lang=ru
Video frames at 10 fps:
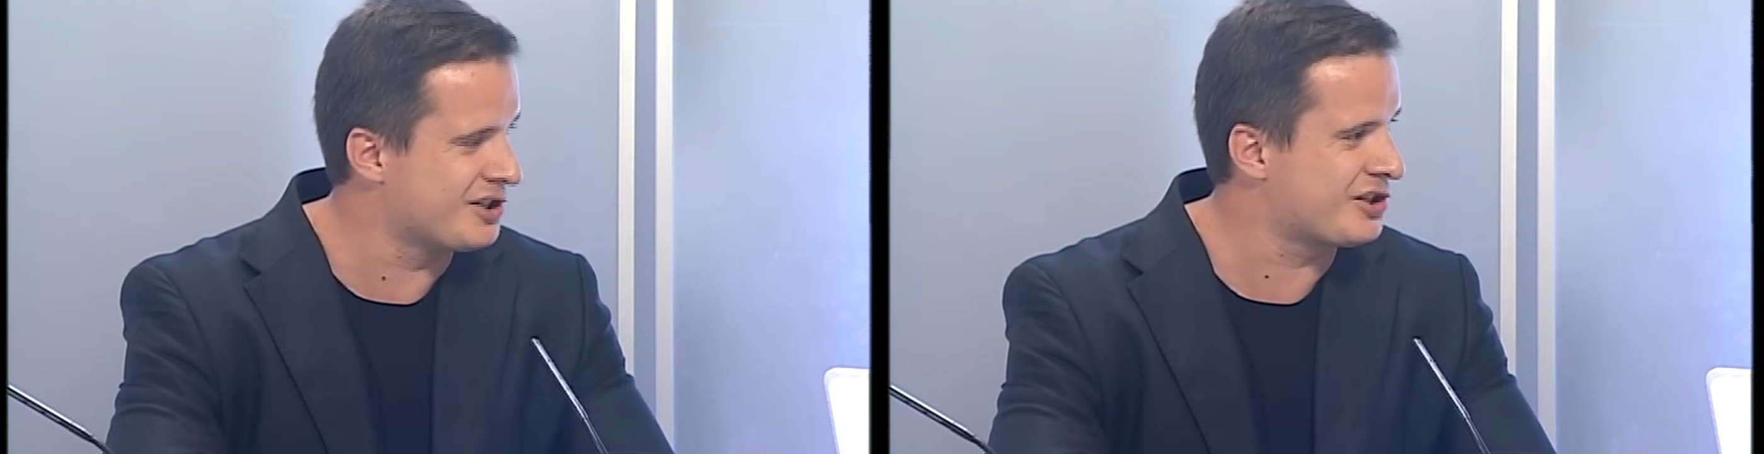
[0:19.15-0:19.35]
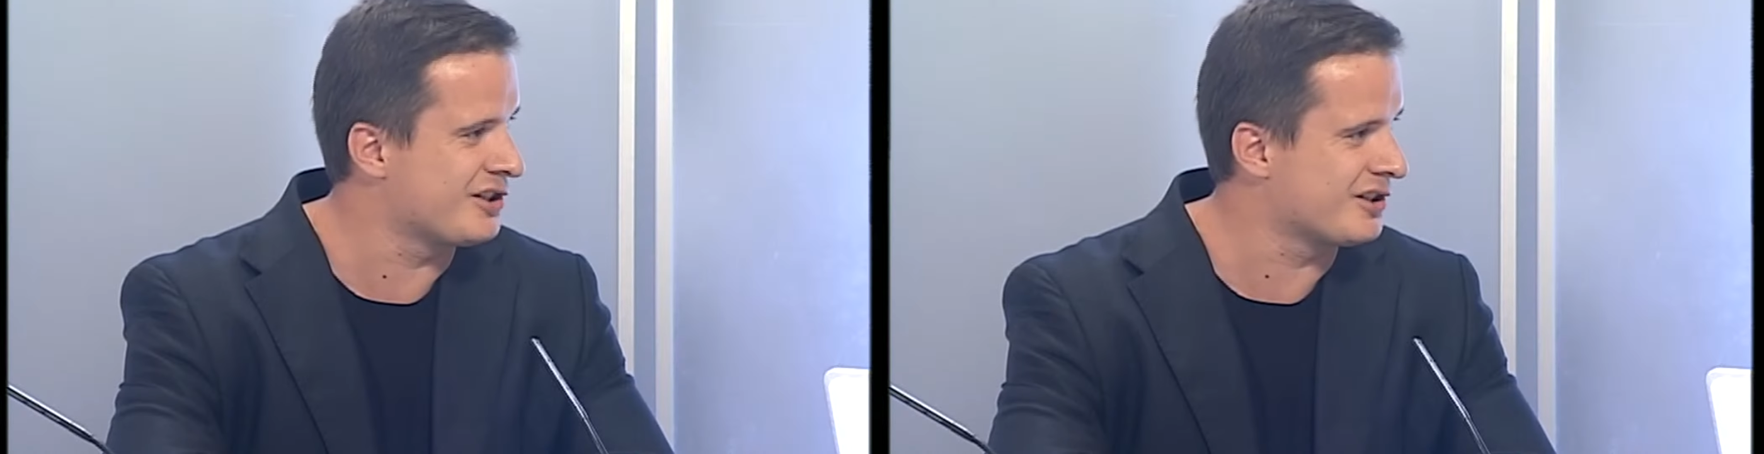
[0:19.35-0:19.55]

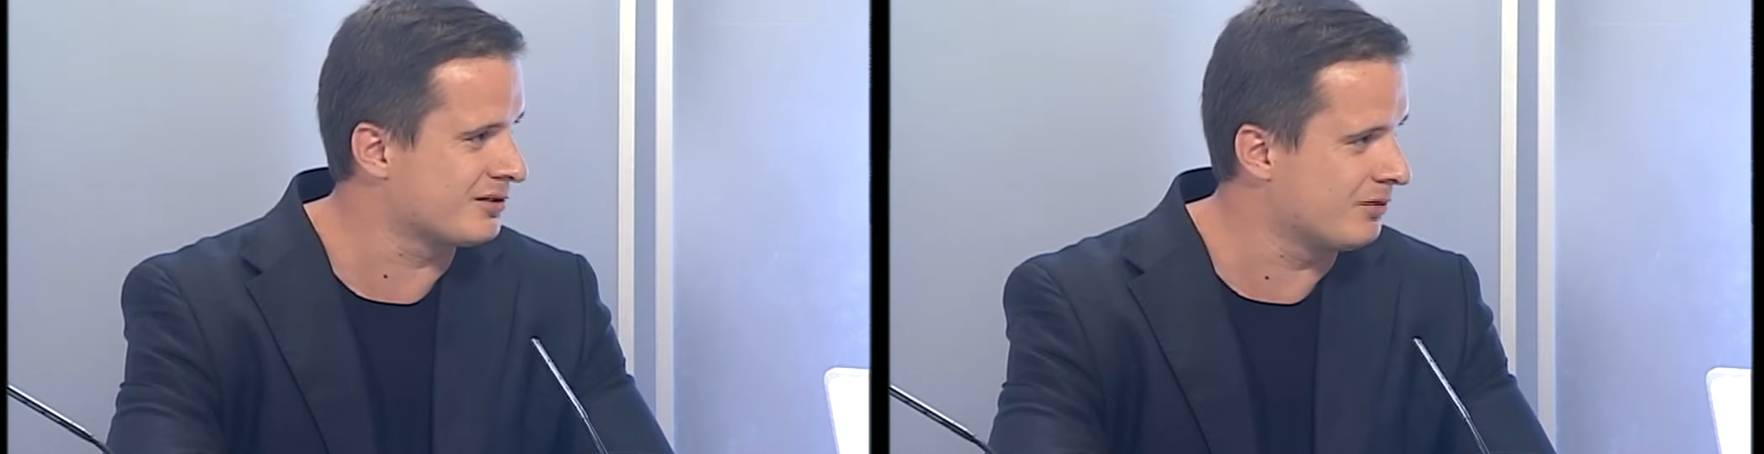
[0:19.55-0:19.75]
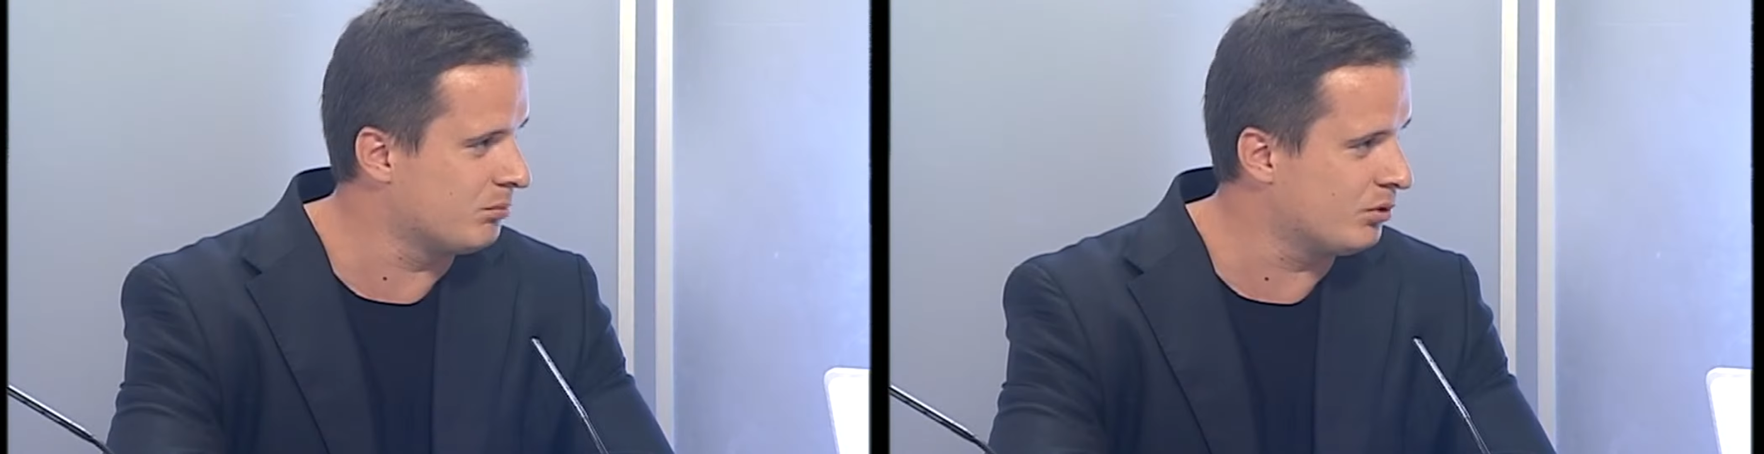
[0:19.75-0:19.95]
лишения
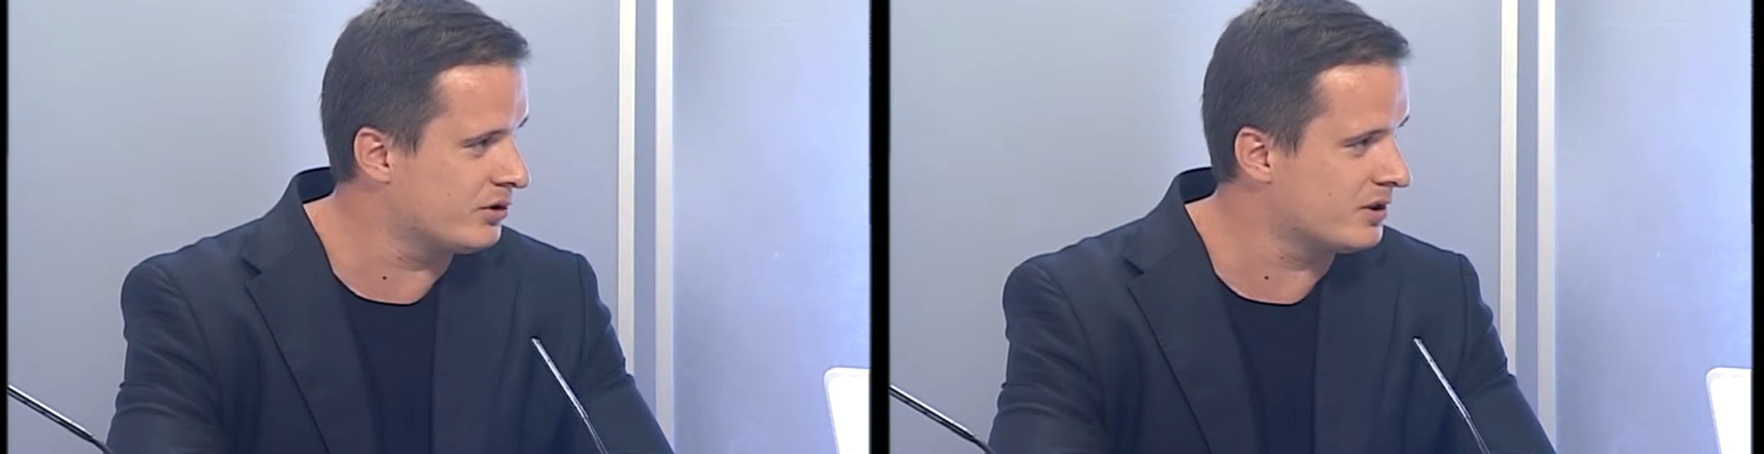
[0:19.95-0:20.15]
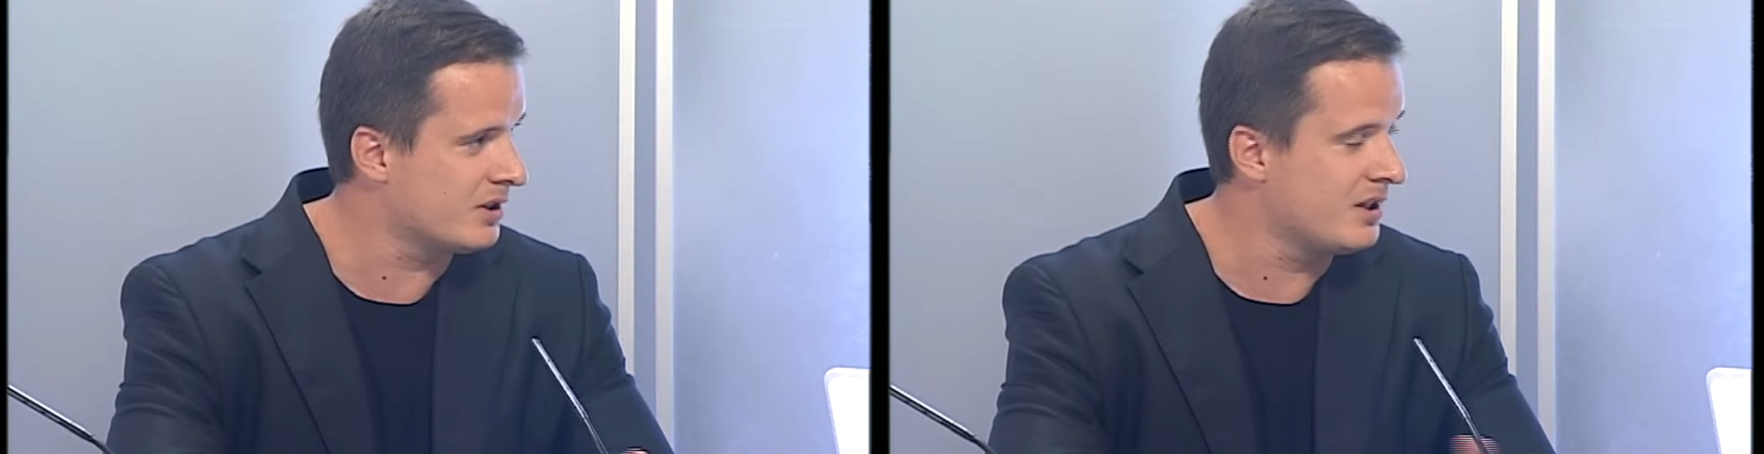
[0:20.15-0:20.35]

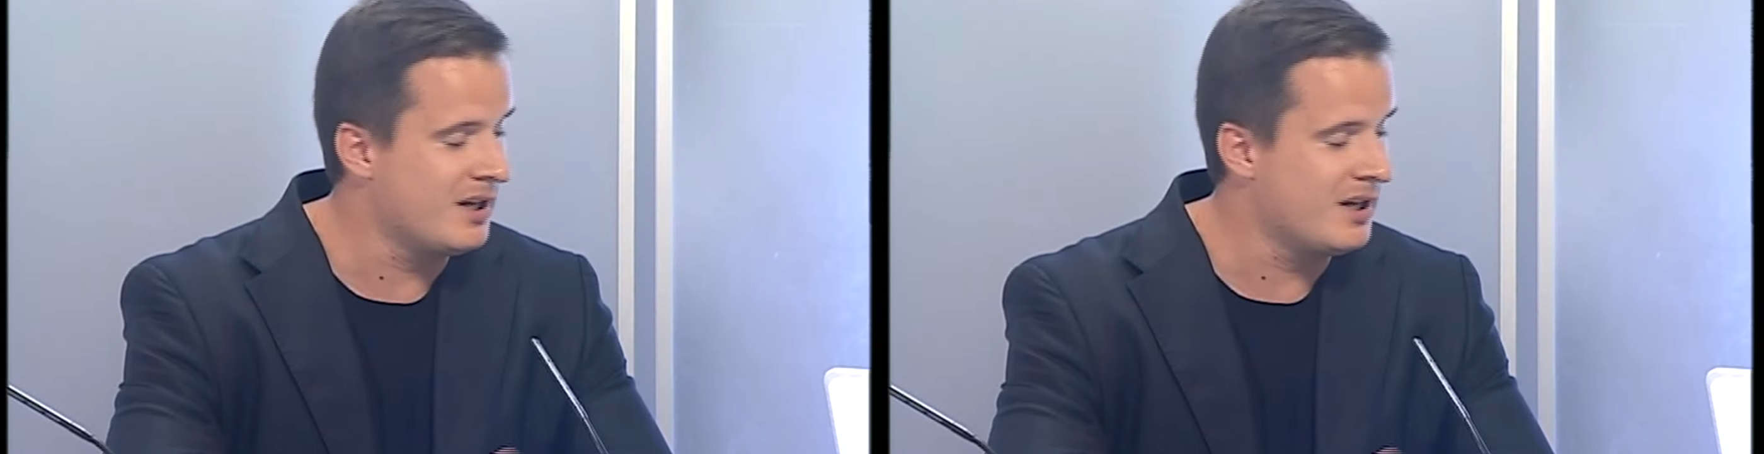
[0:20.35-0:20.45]
свободы,